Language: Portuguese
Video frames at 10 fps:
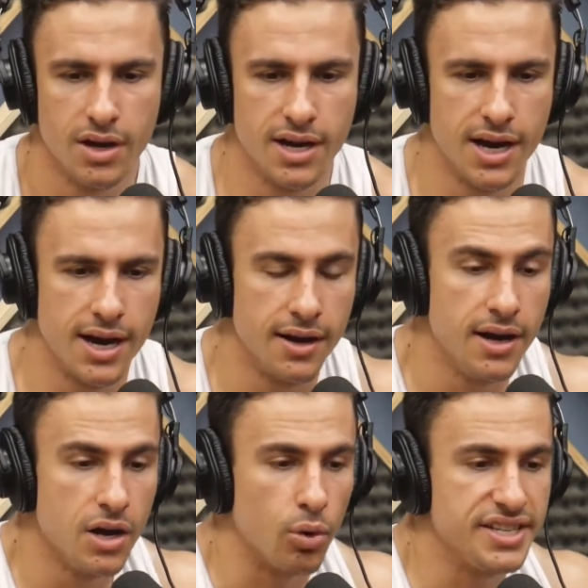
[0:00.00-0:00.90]
Uh,
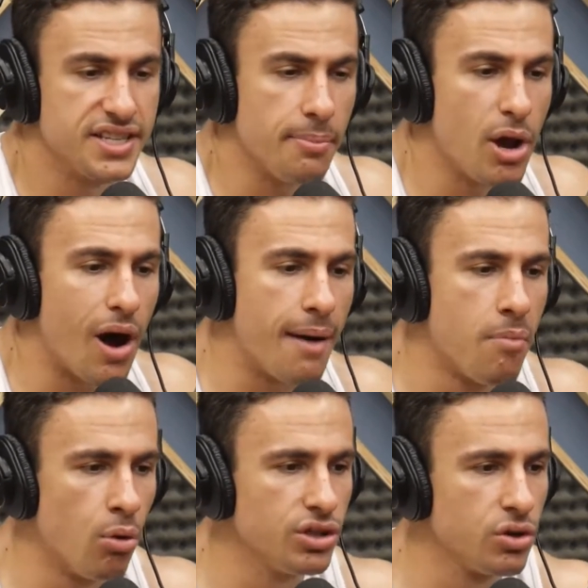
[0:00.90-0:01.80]
conheci também o
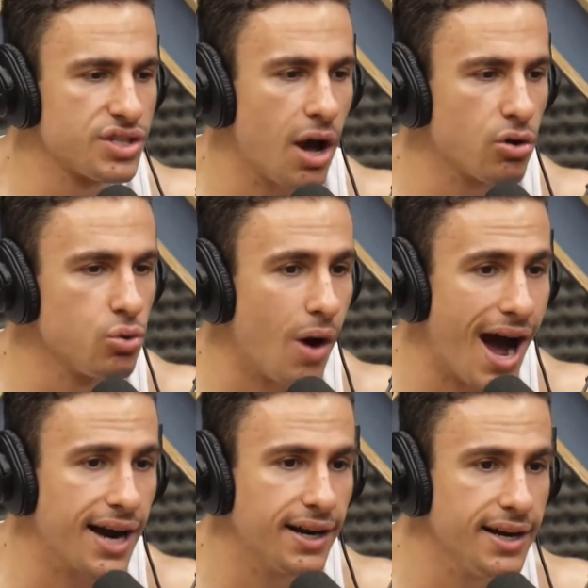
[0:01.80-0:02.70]
Ramon, dinossauro do
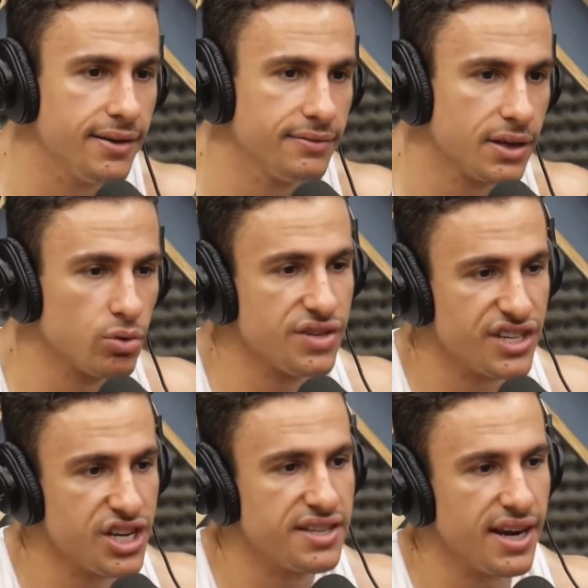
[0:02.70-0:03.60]
Acre. Inclusive,
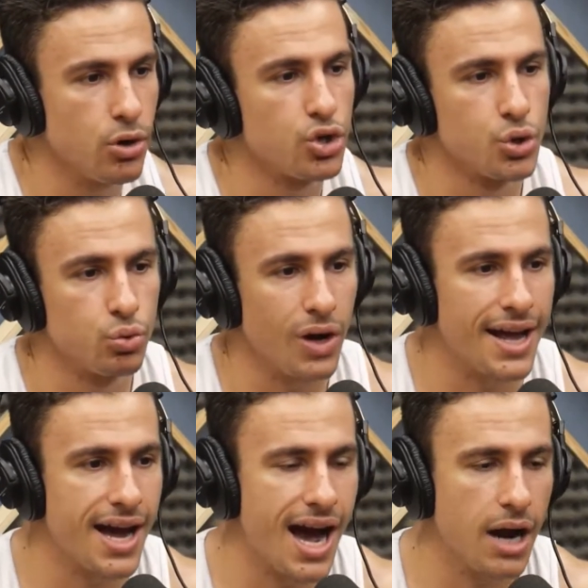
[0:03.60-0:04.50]
a gente treinou junto
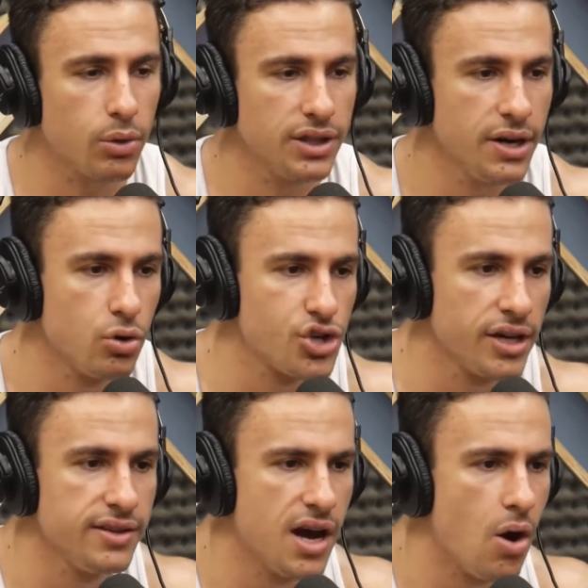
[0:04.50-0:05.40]
lá na Aqua, treinou o
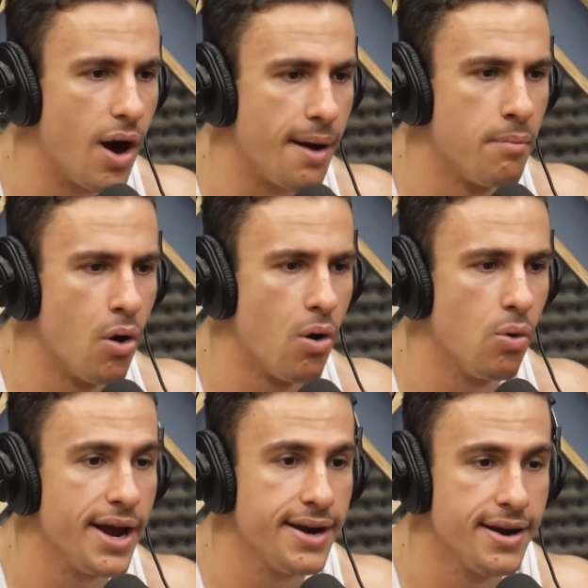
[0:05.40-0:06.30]
Xandão,
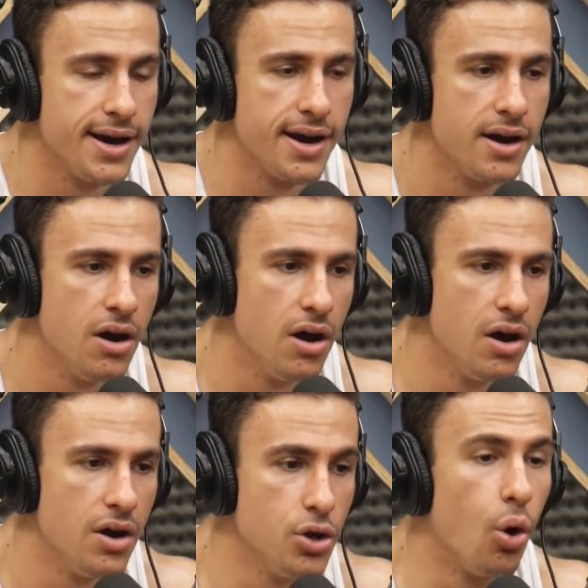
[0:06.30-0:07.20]
Ramon, Renan.
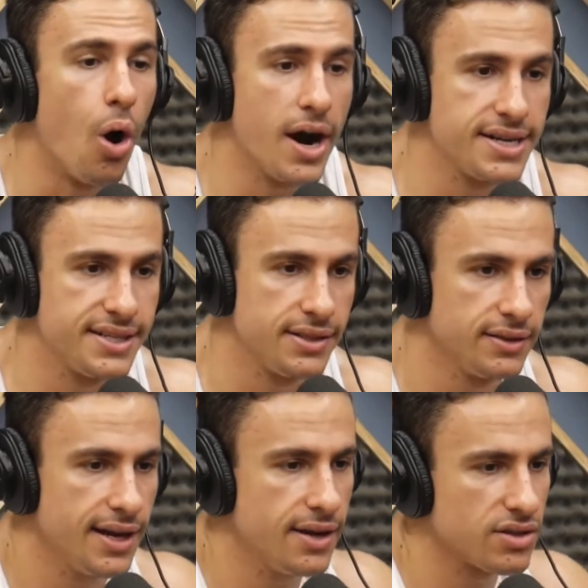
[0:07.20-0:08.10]
E o Horse,
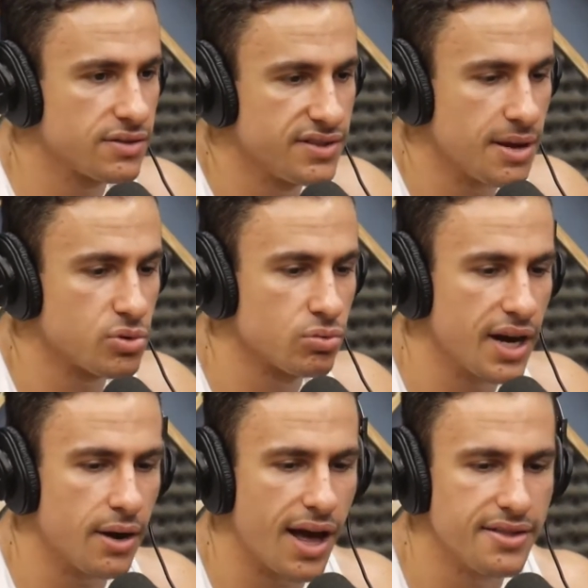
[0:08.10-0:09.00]
né? Nós fizemos um
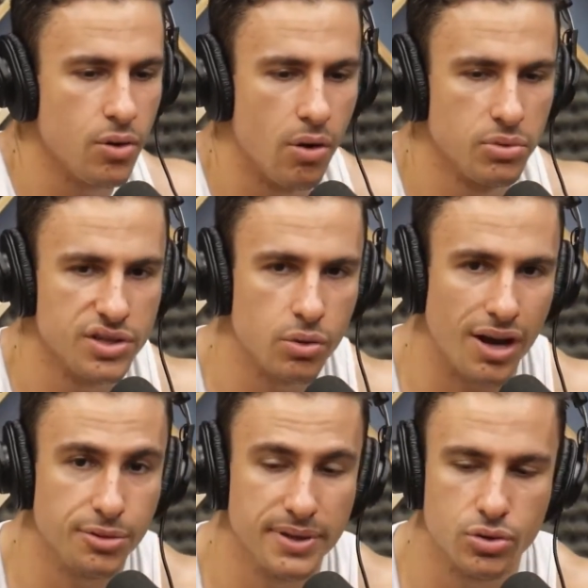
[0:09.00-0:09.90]
treino lá de ombros em
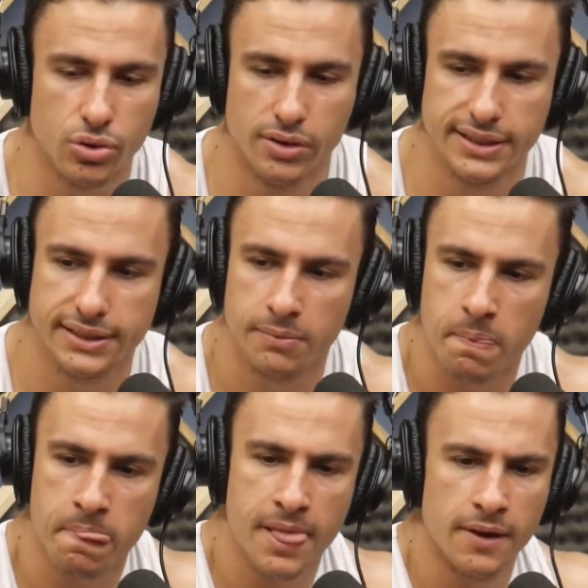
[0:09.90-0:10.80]
quatro pessoas.
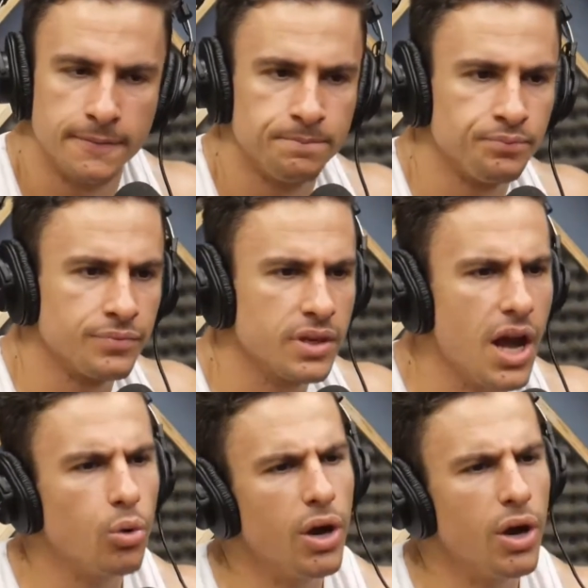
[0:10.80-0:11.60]
E aí isso tudo vai pro YouTube.